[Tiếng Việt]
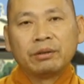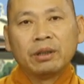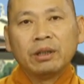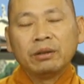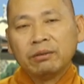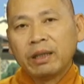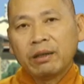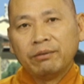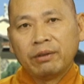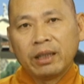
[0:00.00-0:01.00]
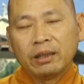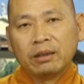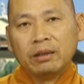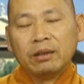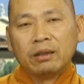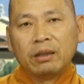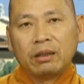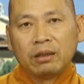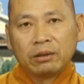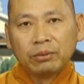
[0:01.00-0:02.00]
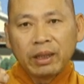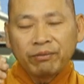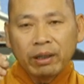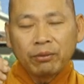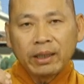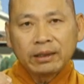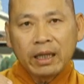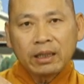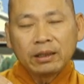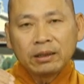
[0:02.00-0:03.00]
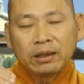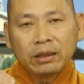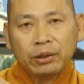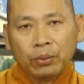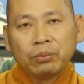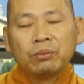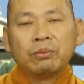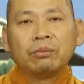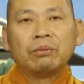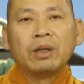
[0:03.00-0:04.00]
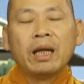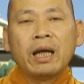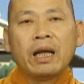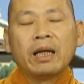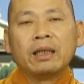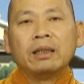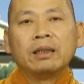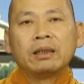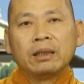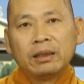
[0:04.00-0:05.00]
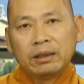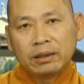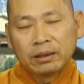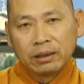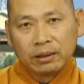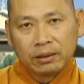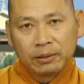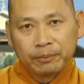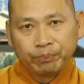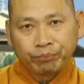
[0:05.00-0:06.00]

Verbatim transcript: cho nên chúng ta cũng vậy à, chúng ta phải quan sát cái sắc dục là cái sự